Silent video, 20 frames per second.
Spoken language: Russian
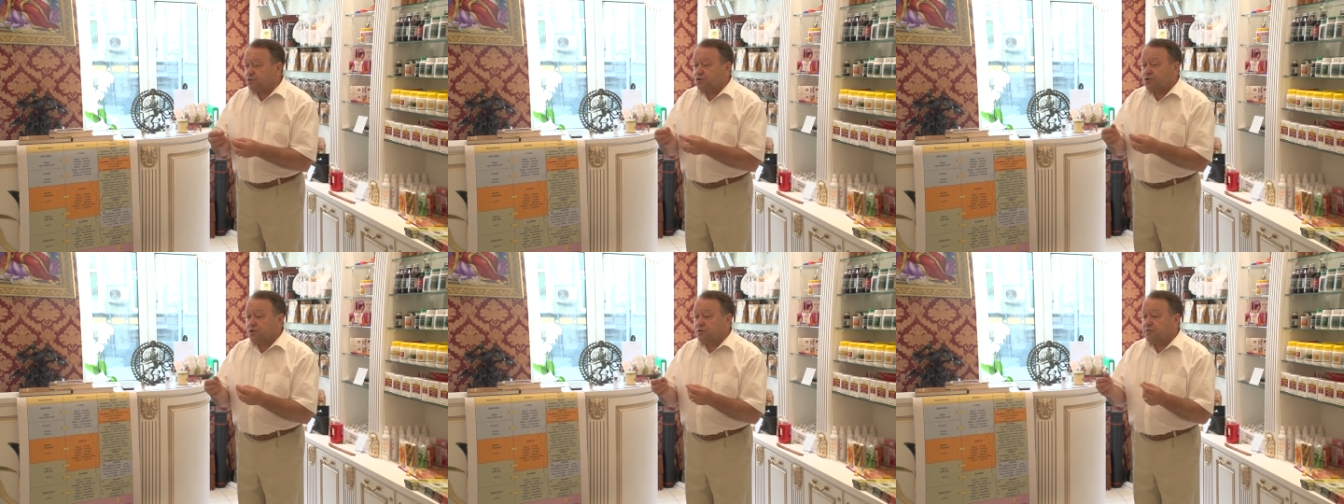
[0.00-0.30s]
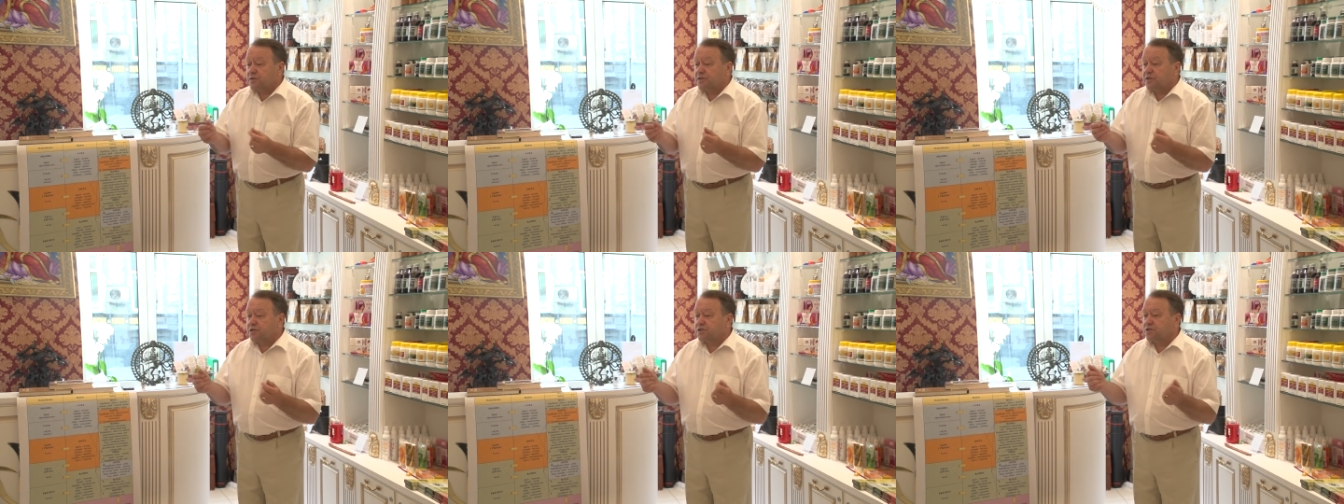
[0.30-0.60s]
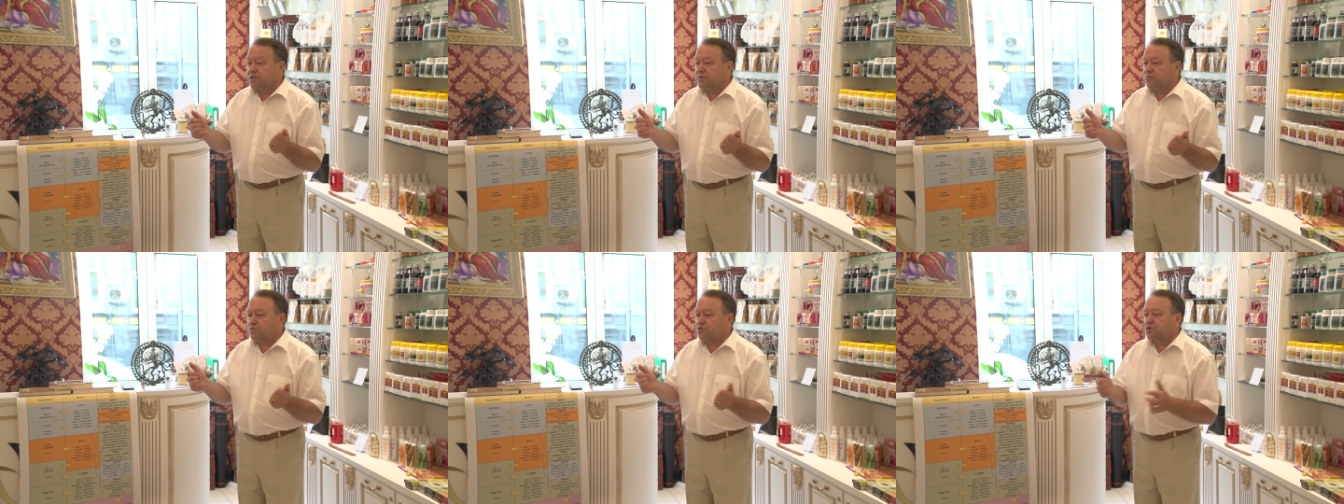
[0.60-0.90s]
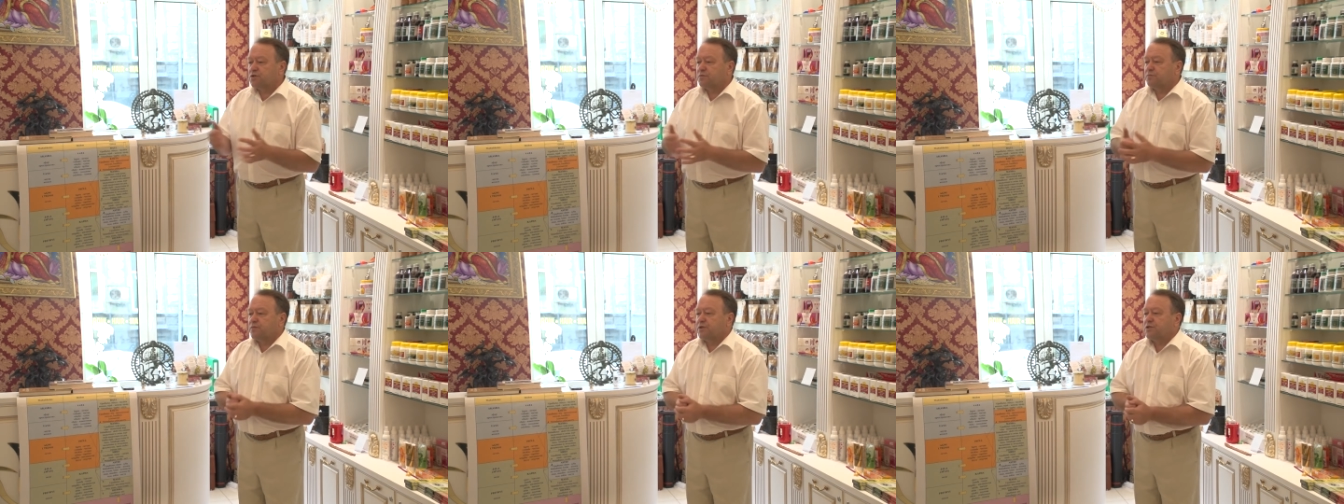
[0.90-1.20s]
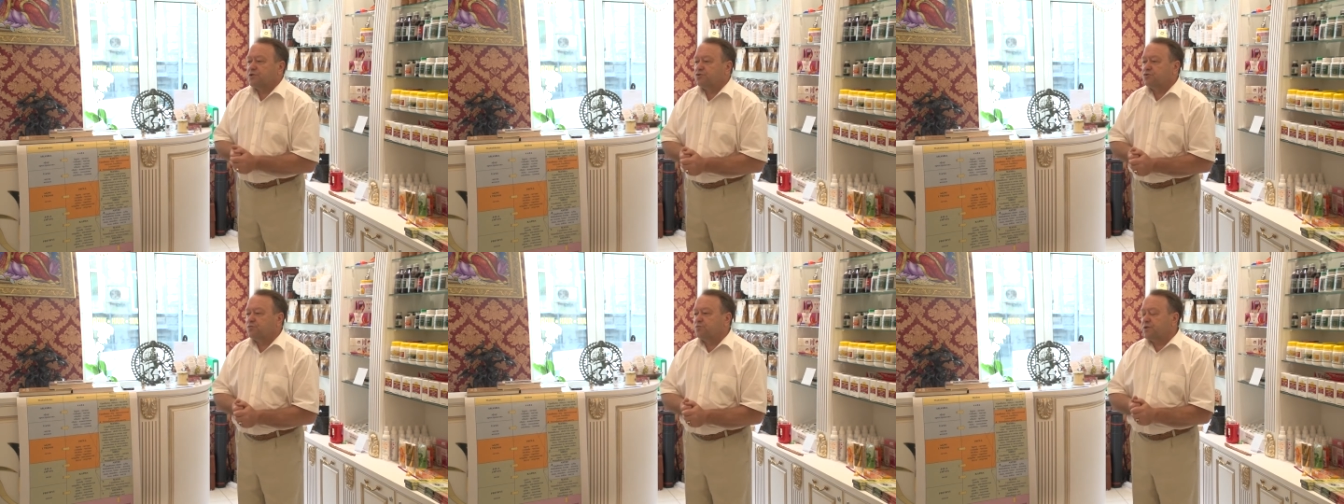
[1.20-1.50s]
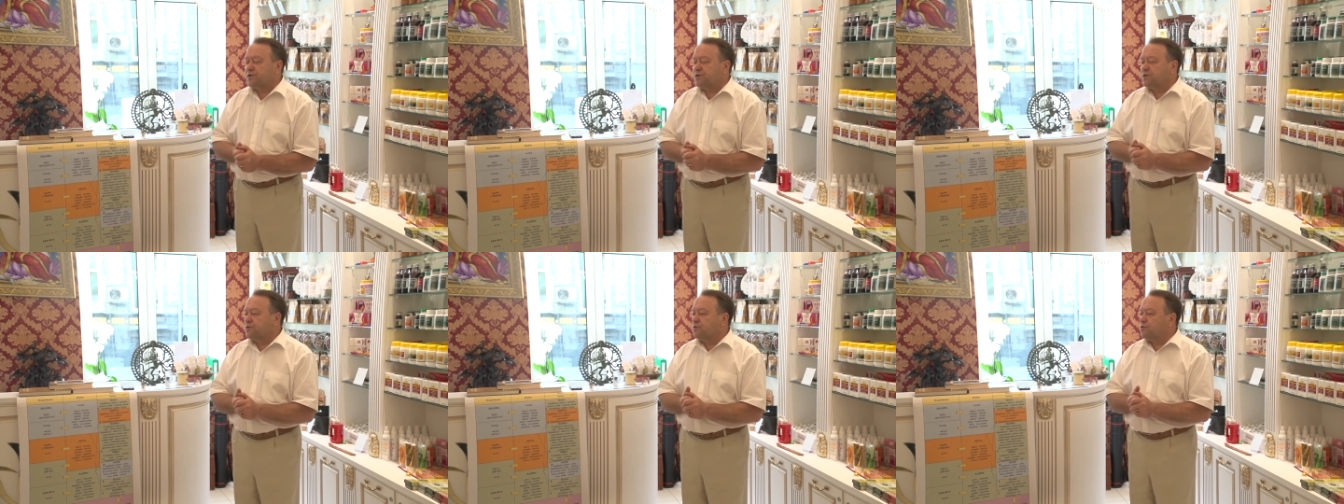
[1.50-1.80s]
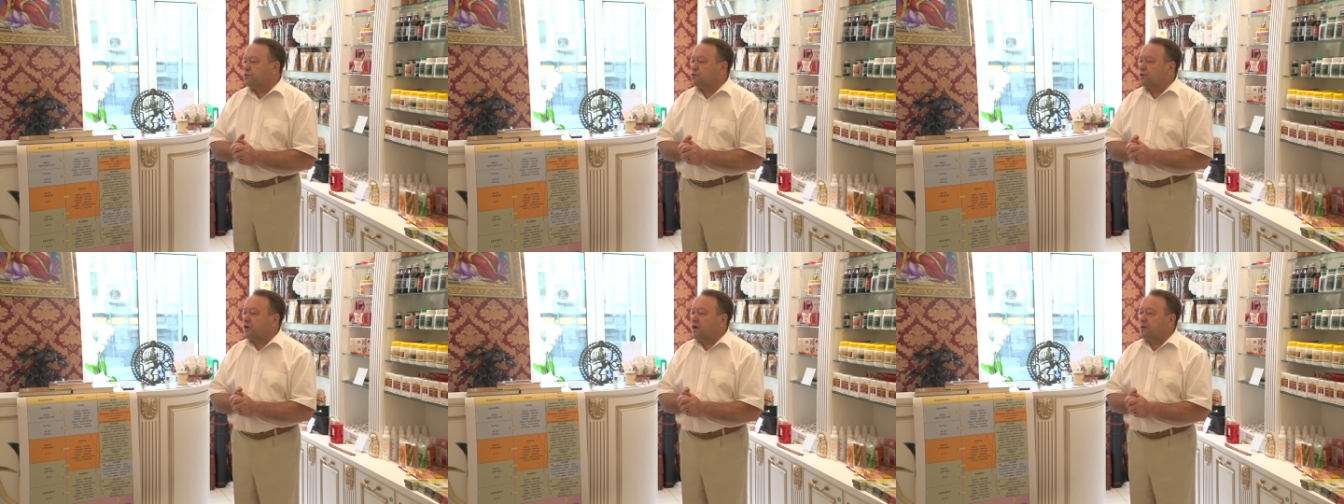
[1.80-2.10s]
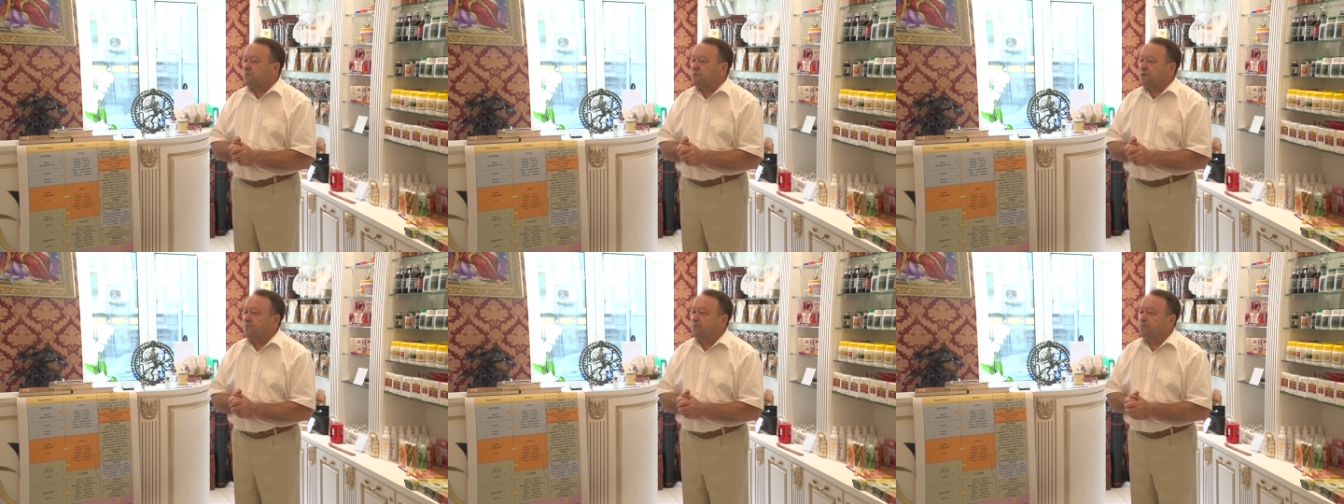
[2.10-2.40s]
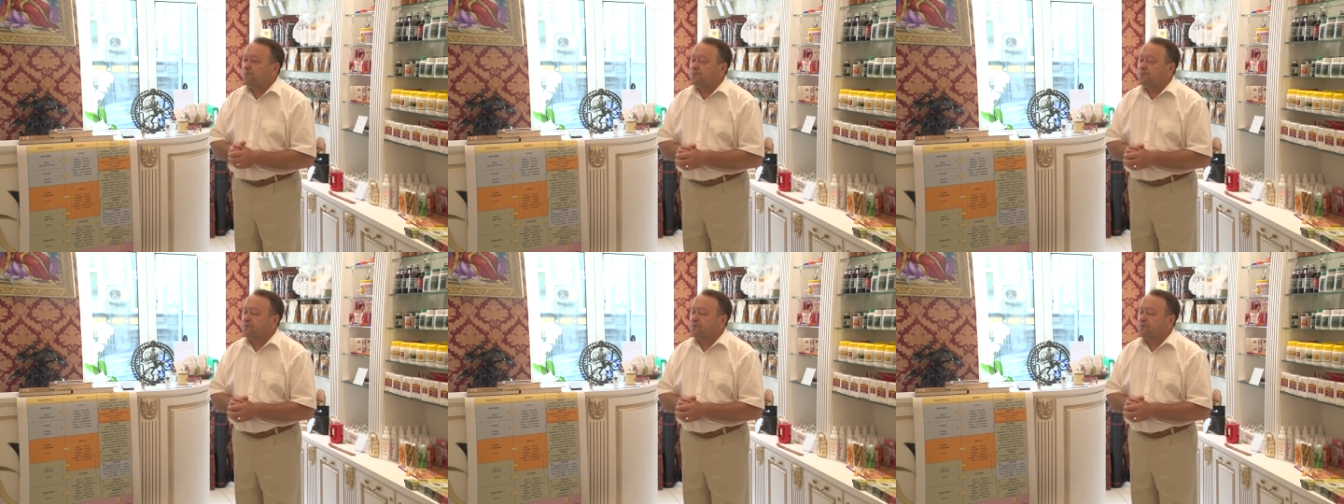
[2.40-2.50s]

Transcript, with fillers: что мы даже не можем пощупать руками.